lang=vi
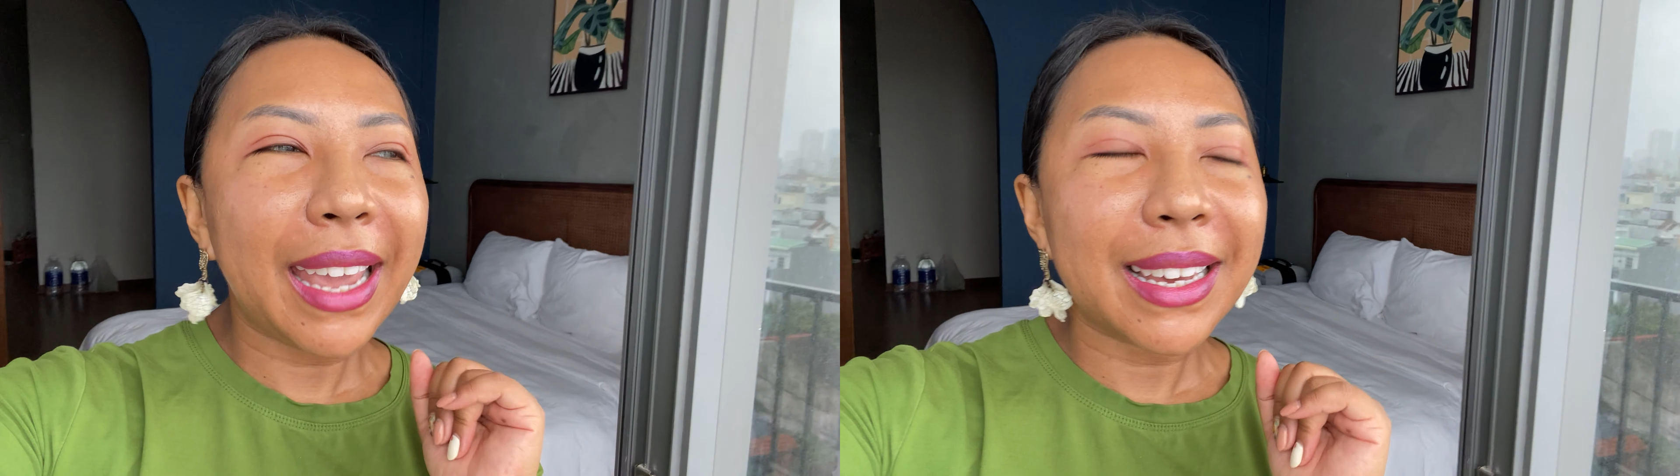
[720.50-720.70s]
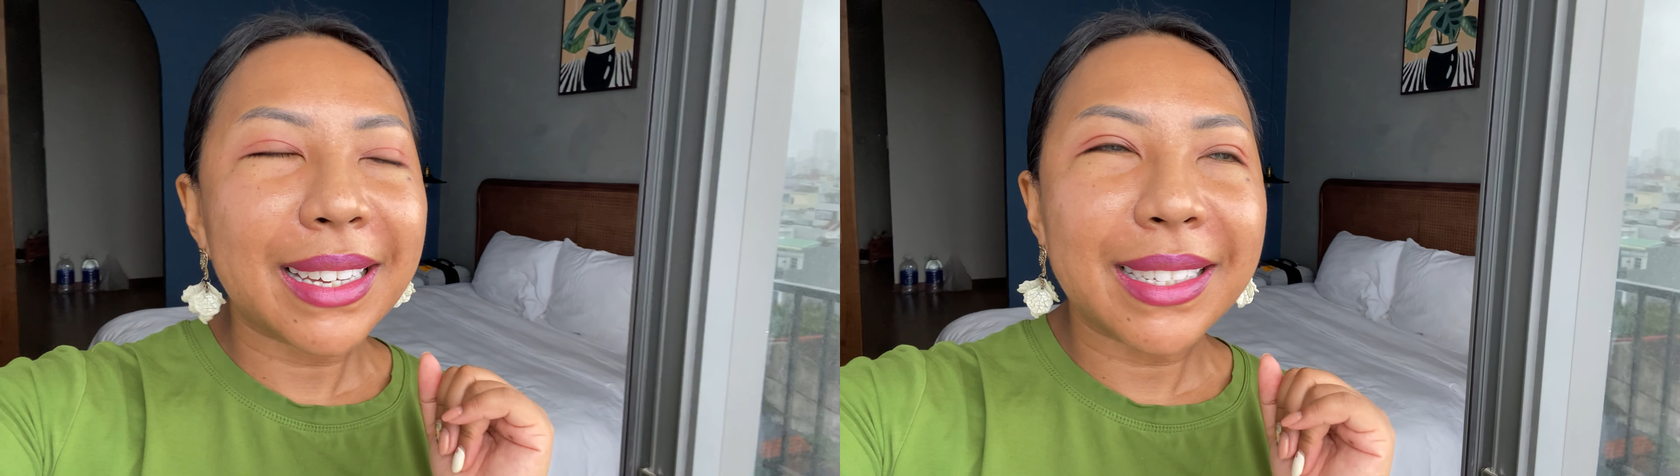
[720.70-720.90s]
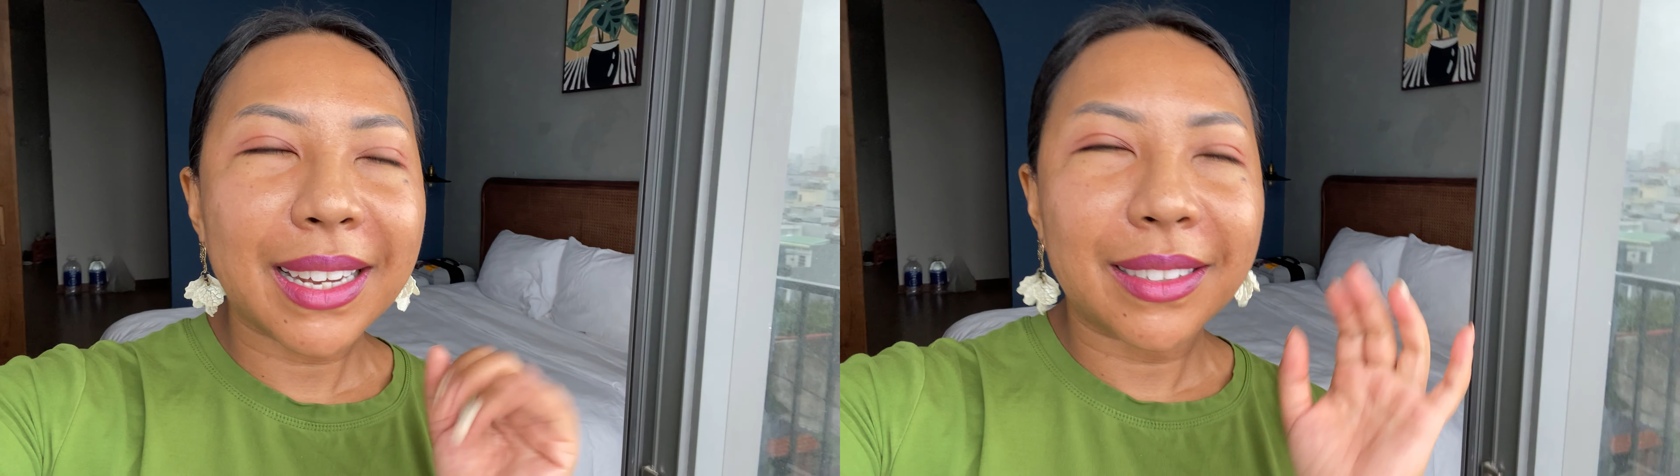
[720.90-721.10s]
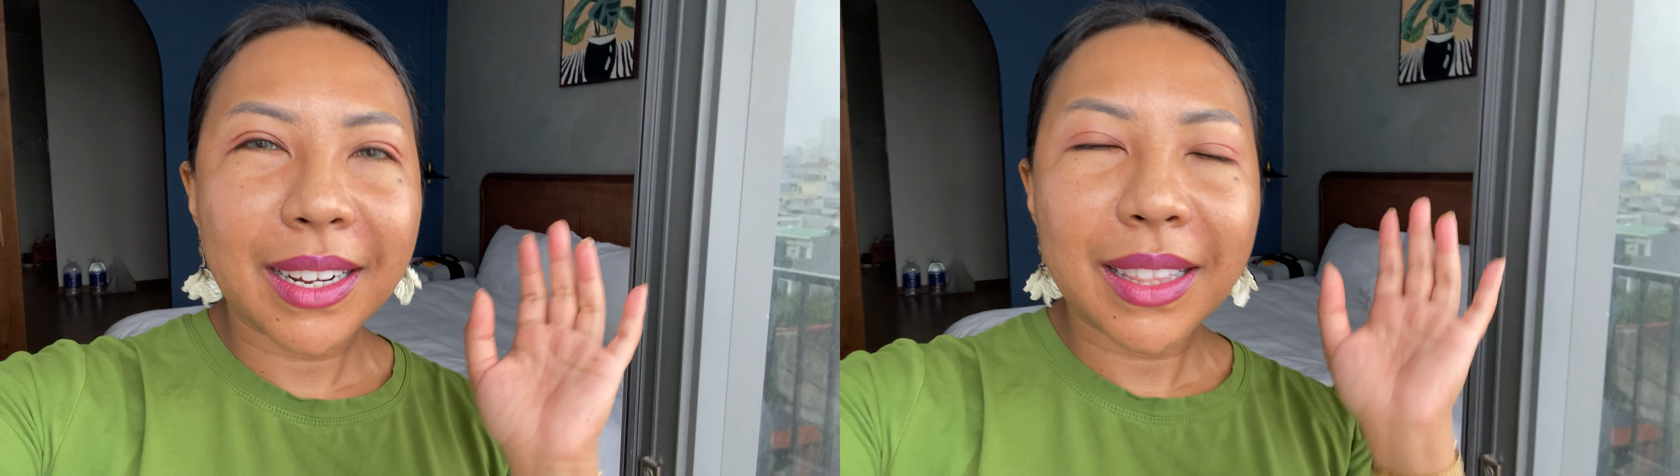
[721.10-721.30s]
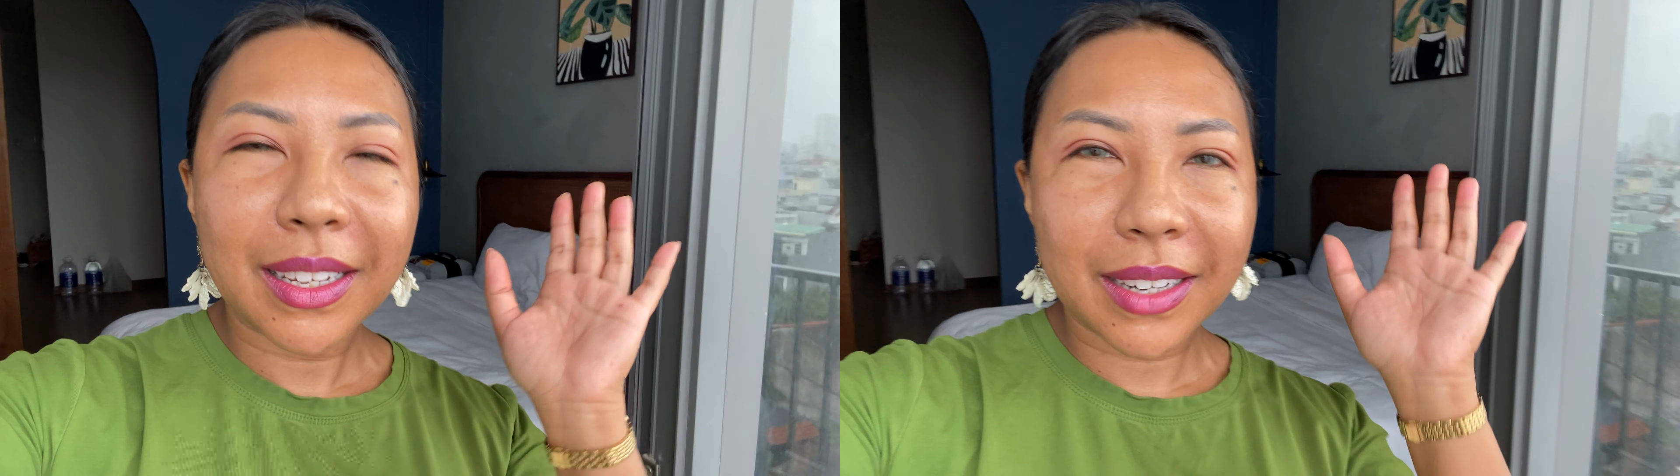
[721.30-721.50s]
and
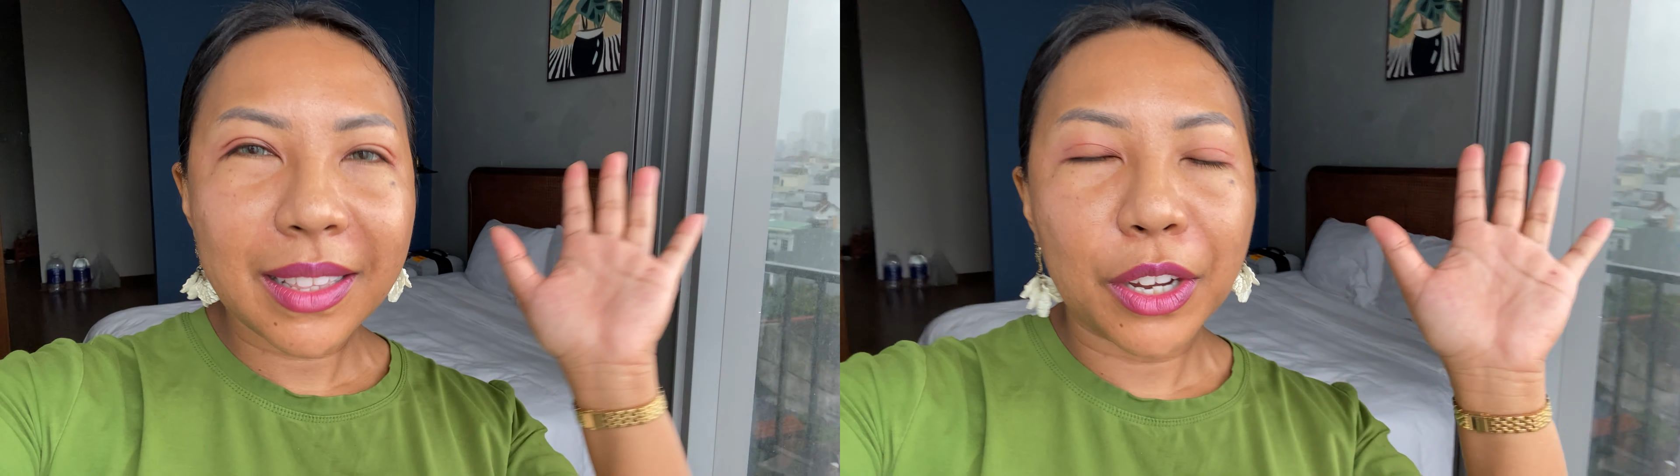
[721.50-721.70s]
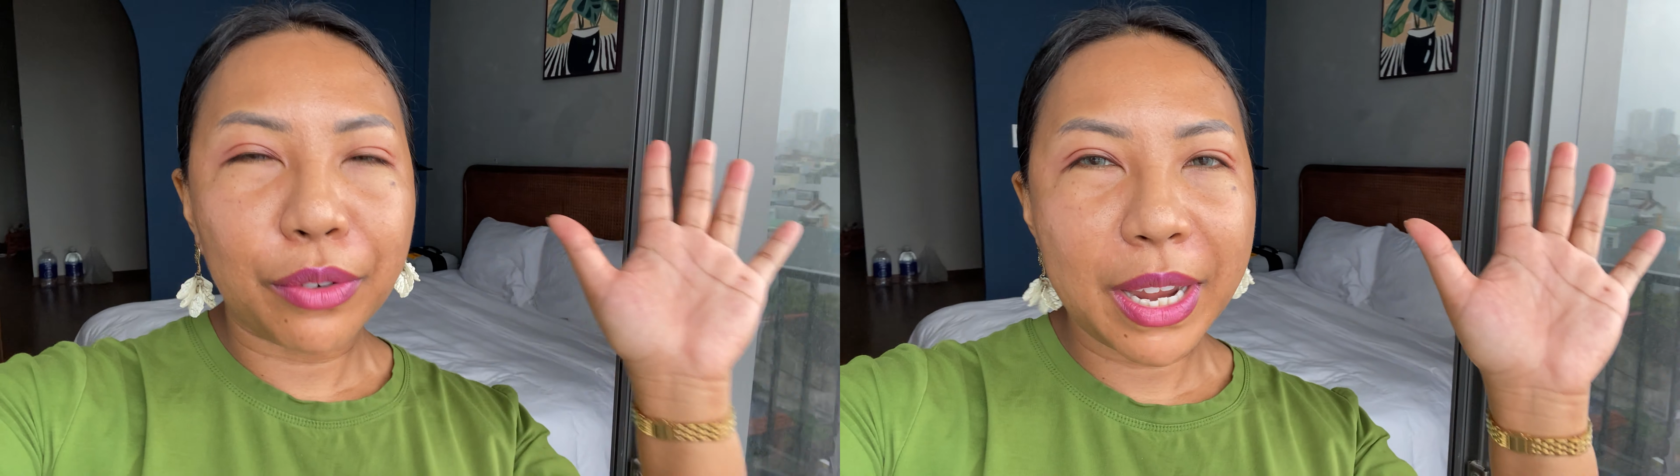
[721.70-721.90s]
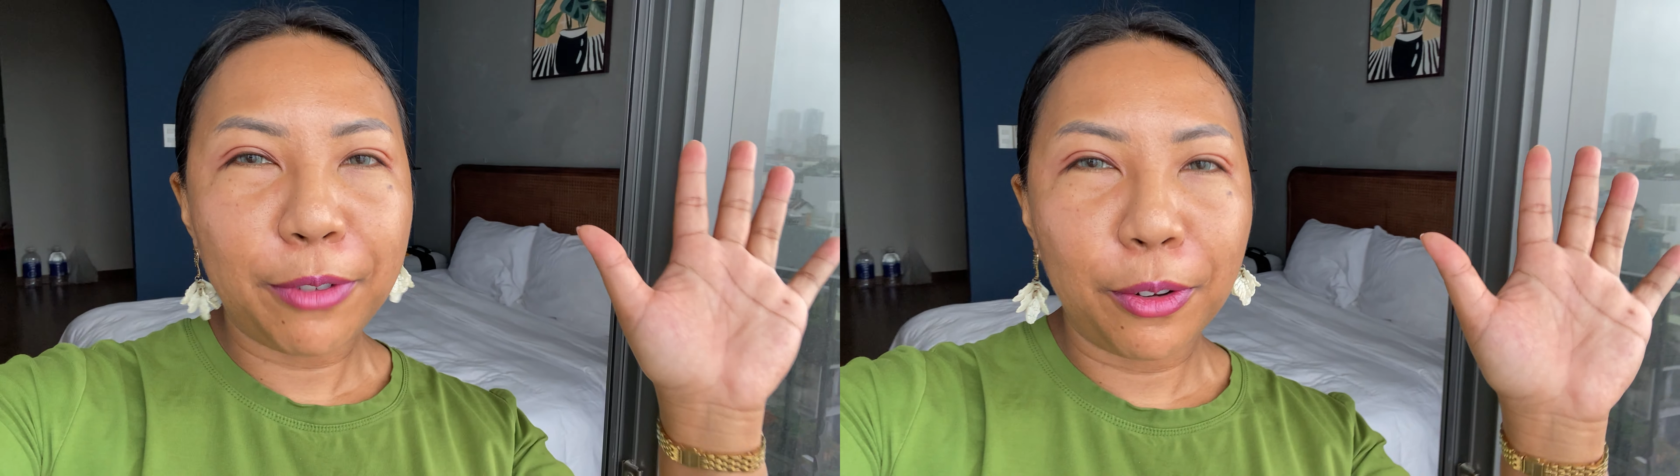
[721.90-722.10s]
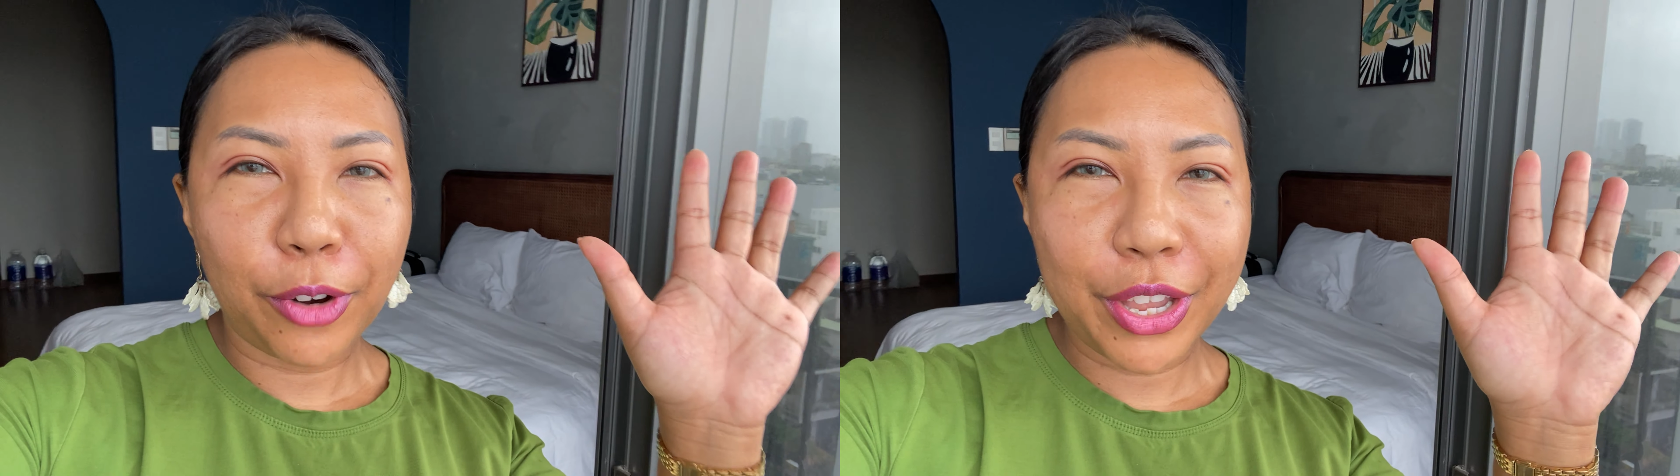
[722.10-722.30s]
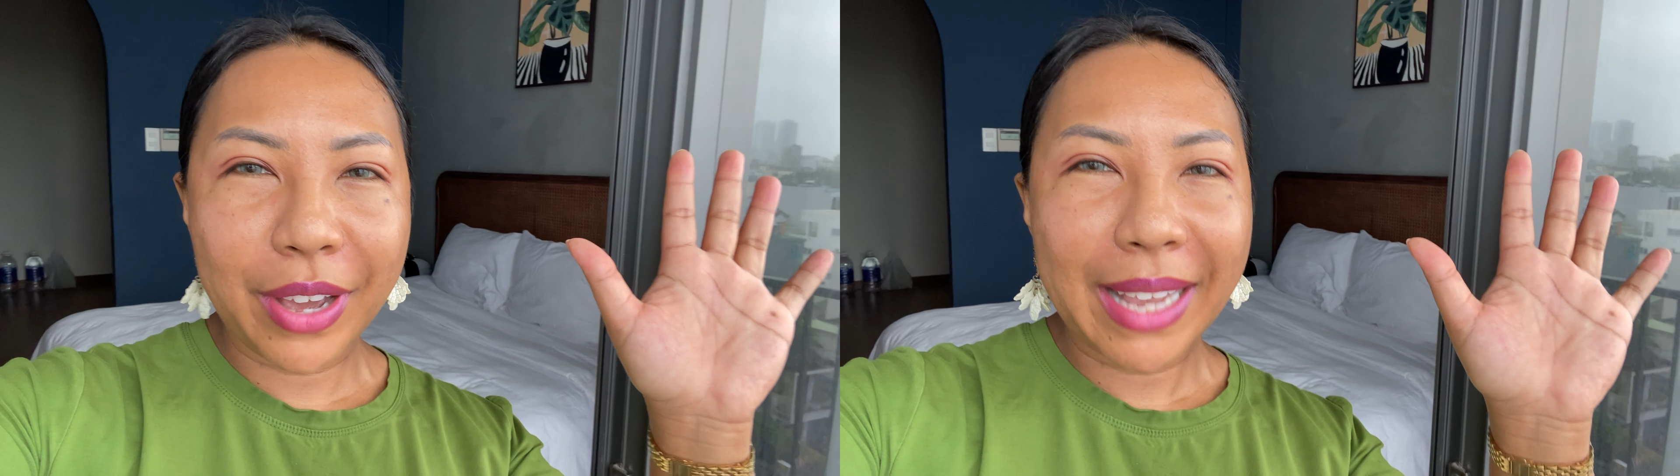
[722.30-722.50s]
rất là rất là grateful for
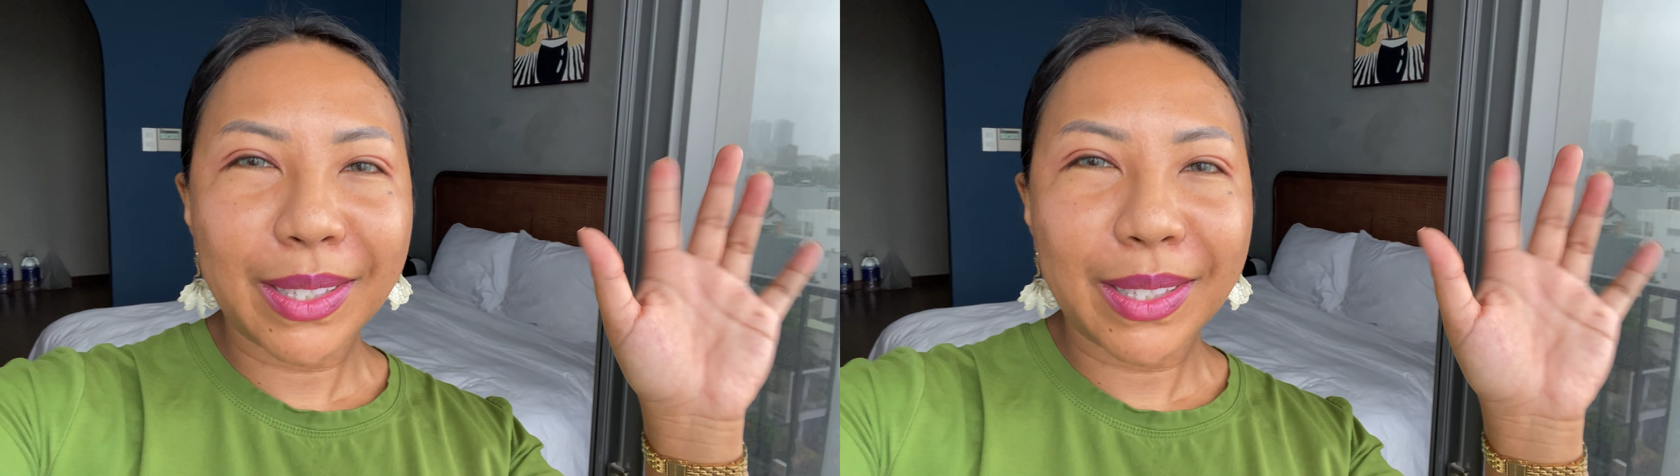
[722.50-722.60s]
you guys.